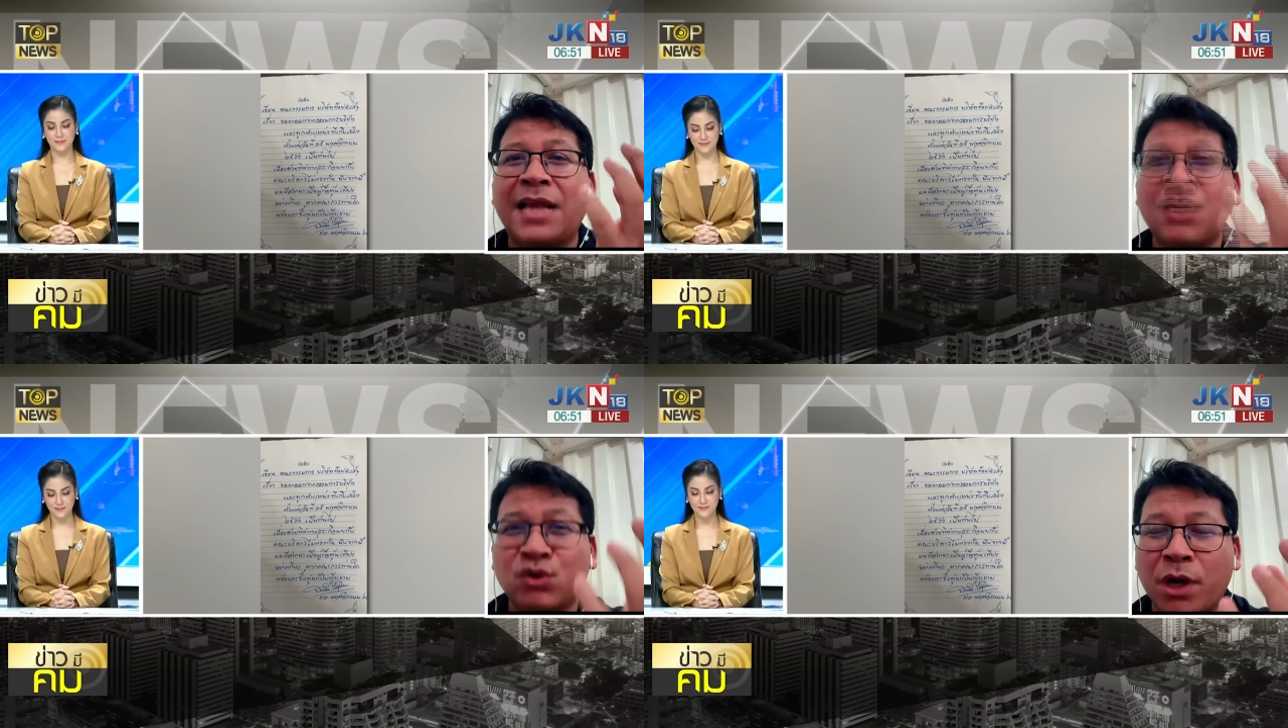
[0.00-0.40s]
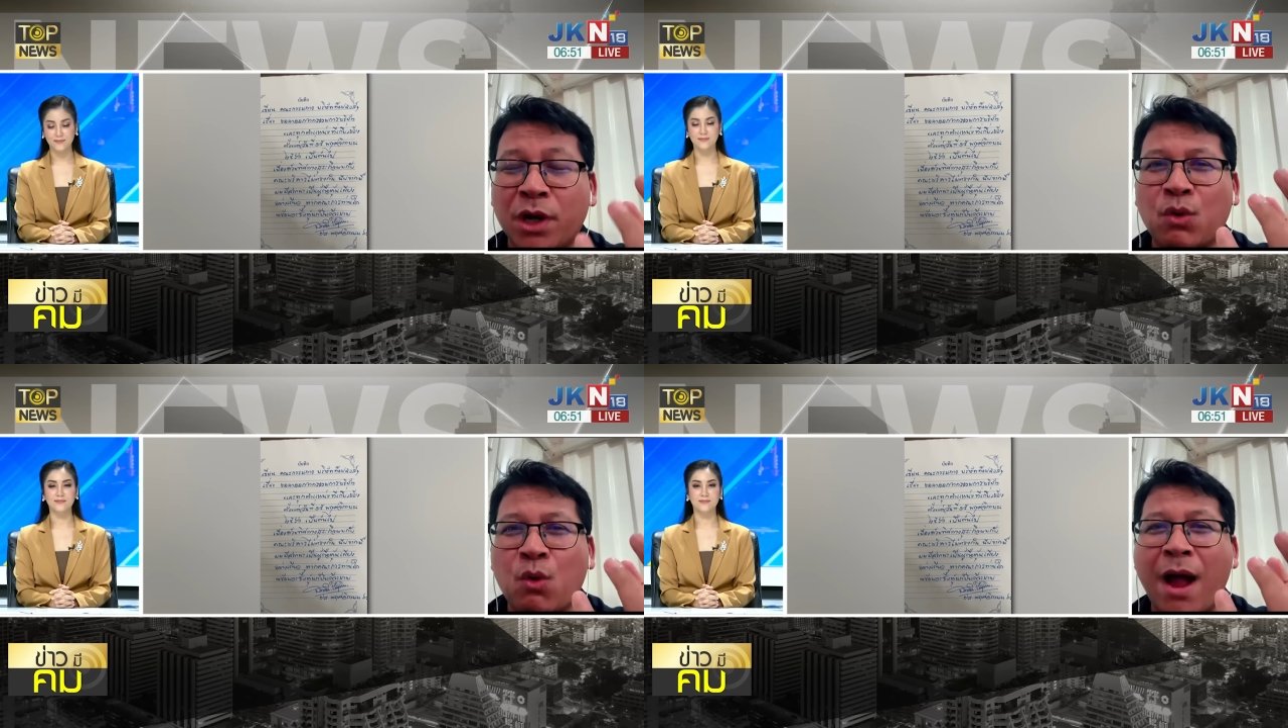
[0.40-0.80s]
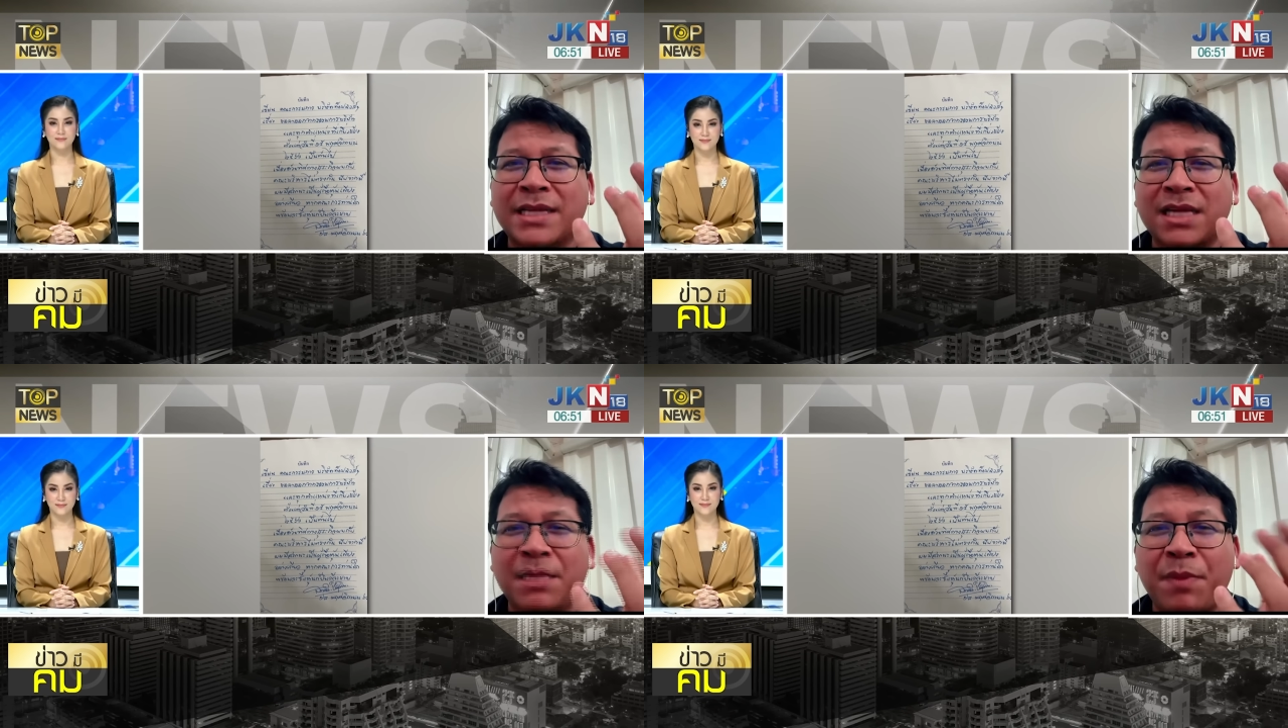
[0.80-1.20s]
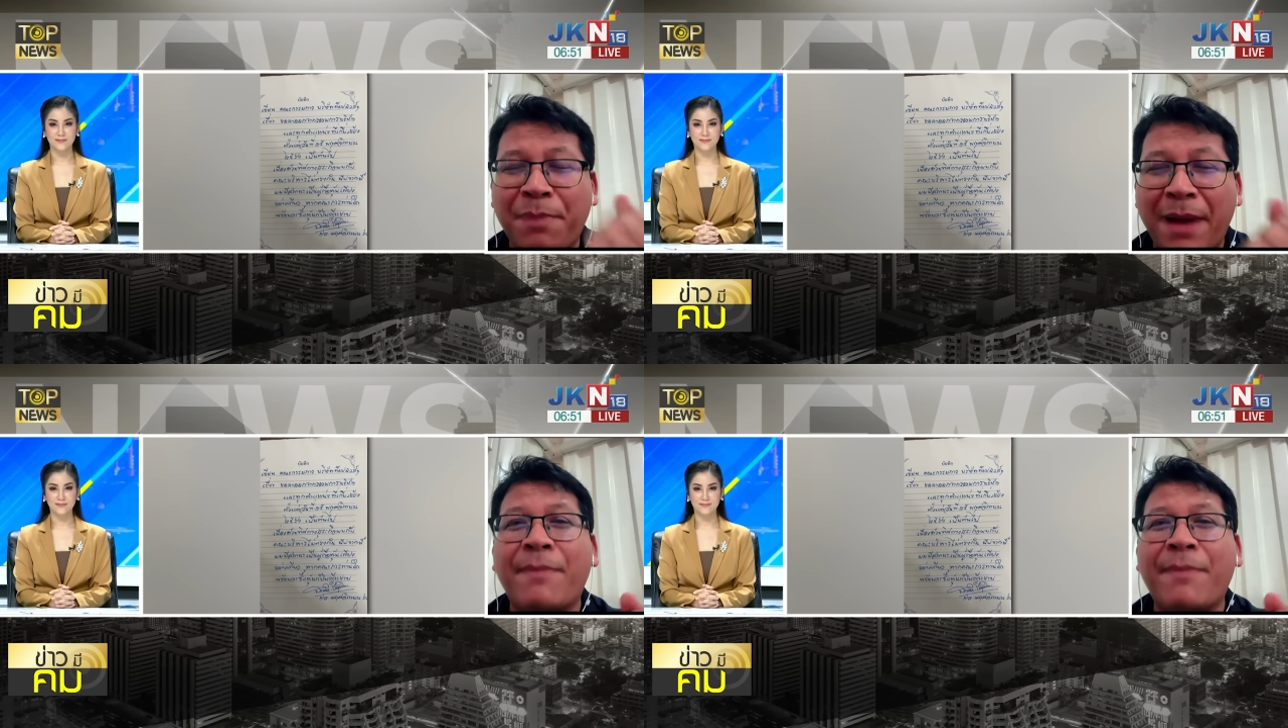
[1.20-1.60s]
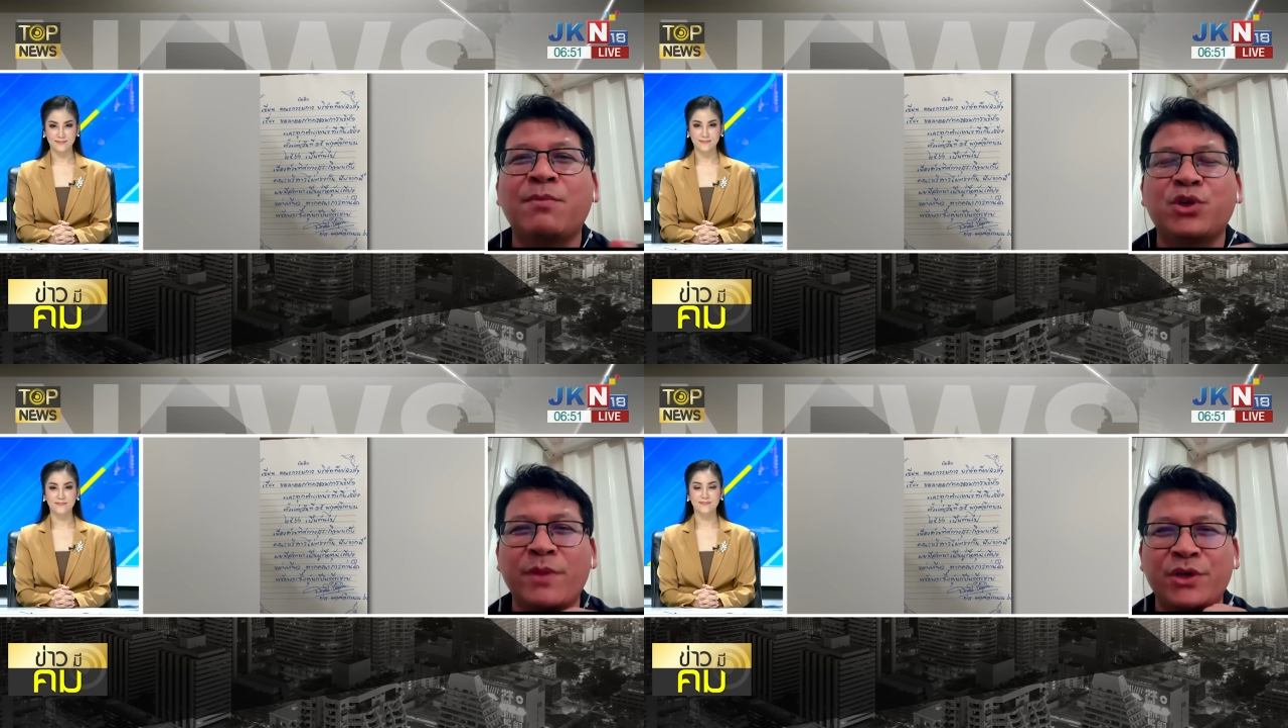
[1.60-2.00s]
กว่าจะมาเป็นภาพให้ท่านผู้ชมได้ชม
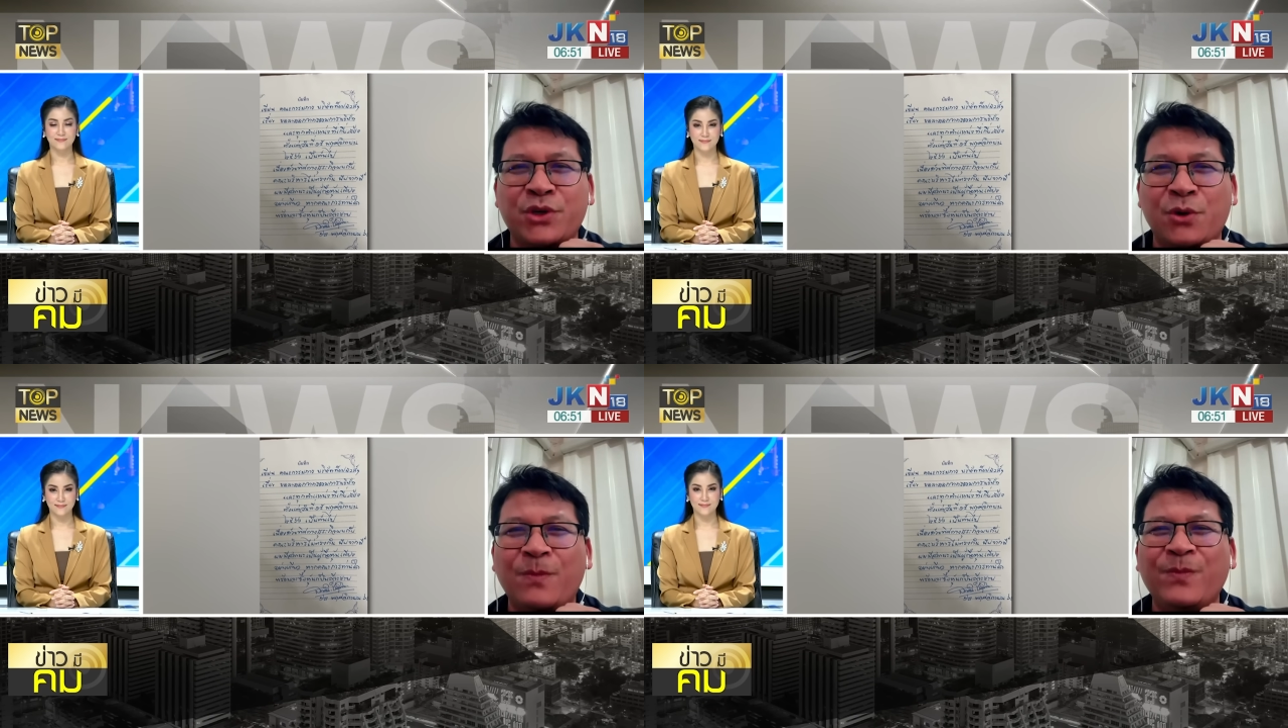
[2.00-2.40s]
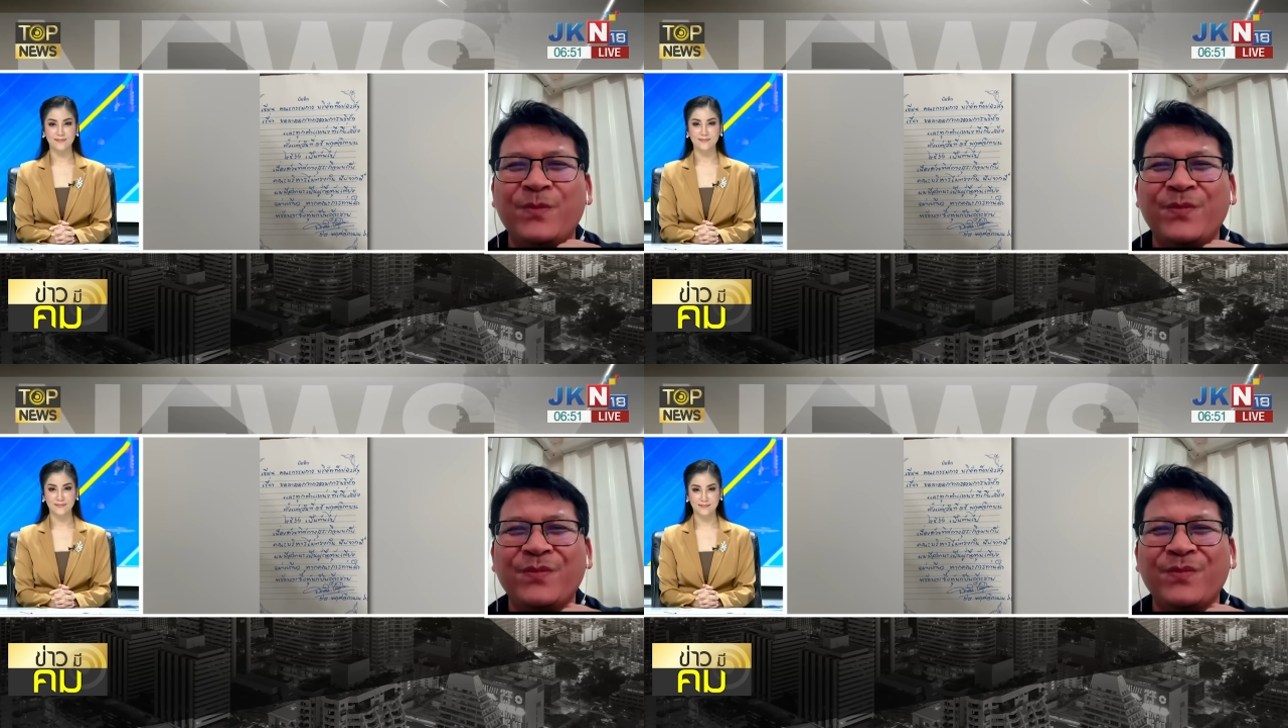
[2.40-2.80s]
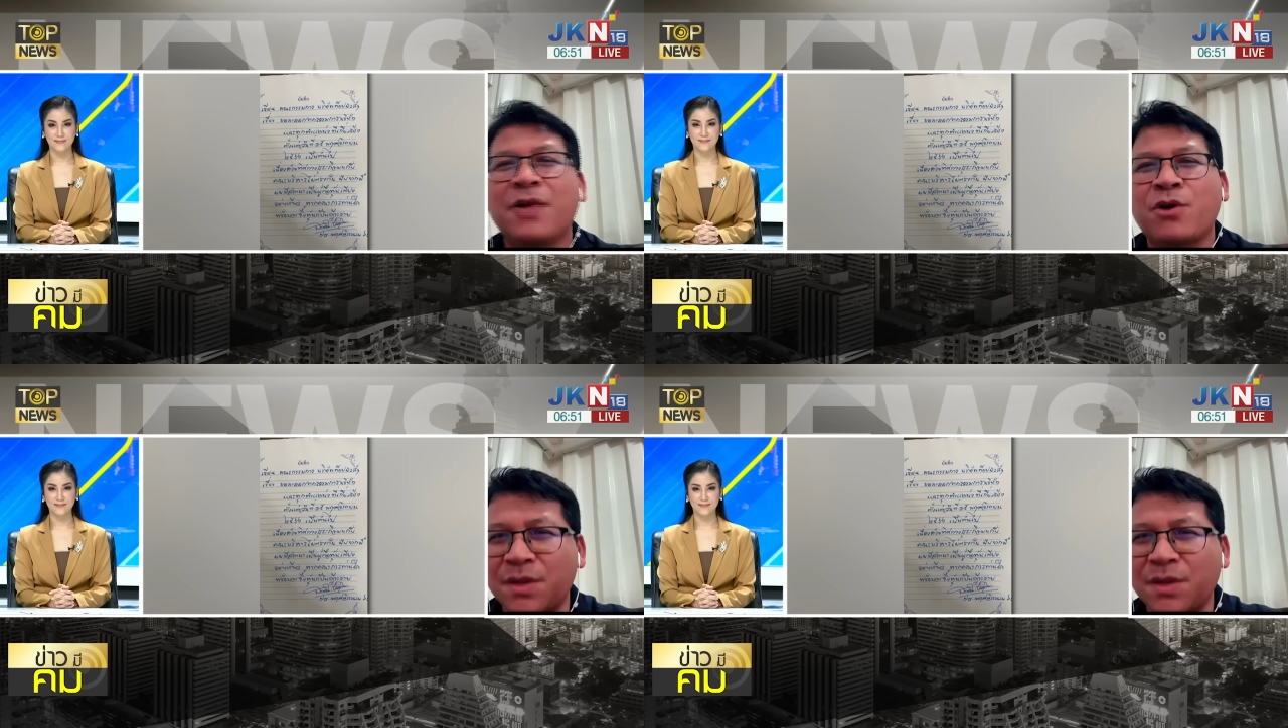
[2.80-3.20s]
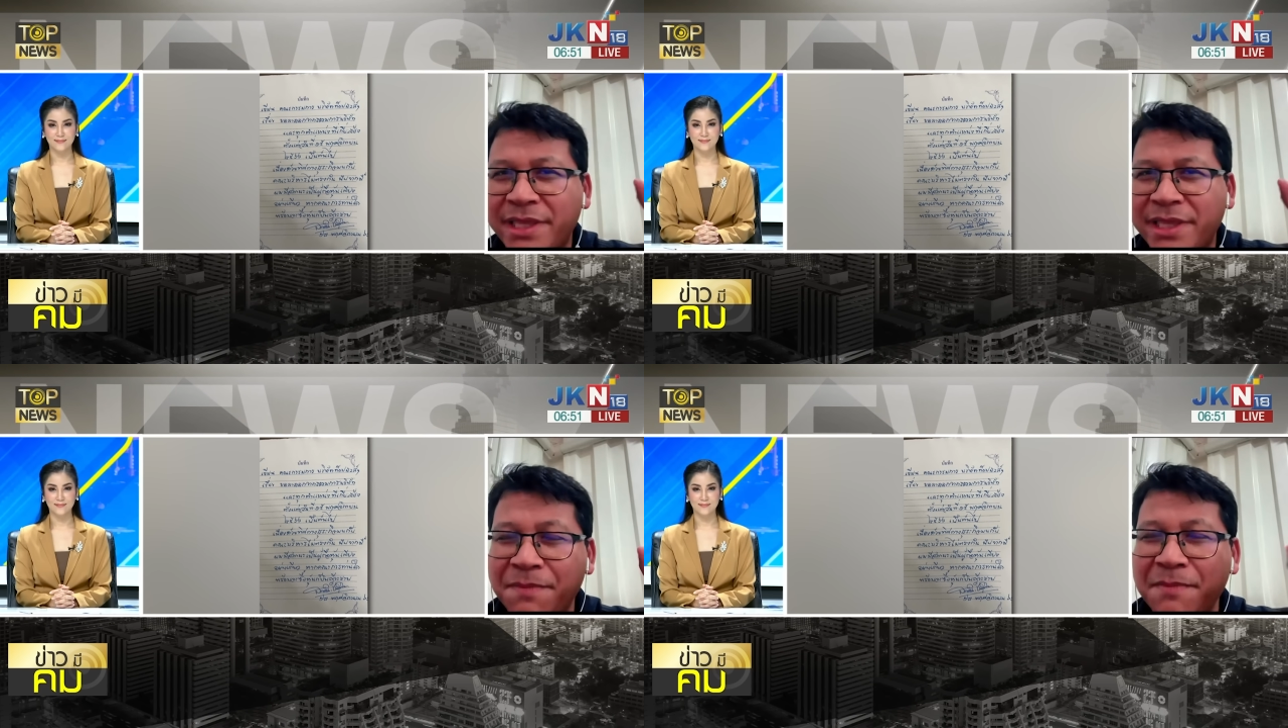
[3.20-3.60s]
ก็จะมีทีมงาน